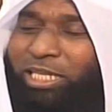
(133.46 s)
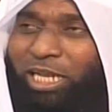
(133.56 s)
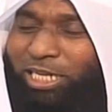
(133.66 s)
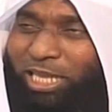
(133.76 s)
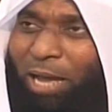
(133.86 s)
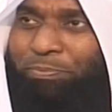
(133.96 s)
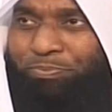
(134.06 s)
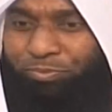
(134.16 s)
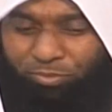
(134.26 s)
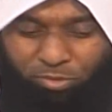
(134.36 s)
الختام
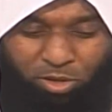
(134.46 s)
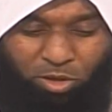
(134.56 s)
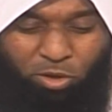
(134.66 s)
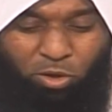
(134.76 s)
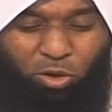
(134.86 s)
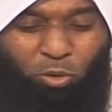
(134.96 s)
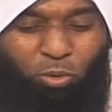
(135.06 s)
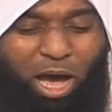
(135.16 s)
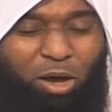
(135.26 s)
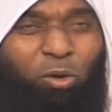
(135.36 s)

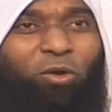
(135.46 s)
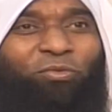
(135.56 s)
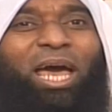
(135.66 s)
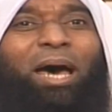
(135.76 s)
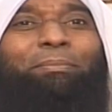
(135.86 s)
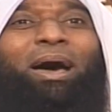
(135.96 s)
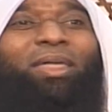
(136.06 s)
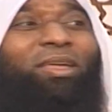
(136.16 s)
وأقول فيها بعض